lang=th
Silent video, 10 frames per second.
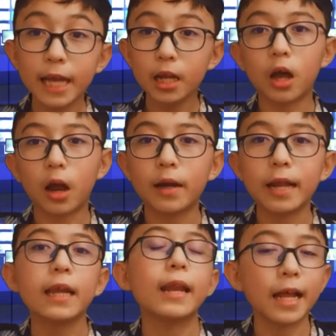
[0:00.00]
Dialogue
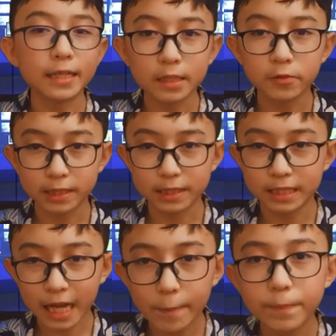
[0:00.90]
ในร้านสะดวก
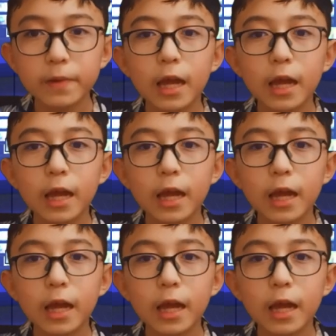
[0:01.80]
ซื้อครับ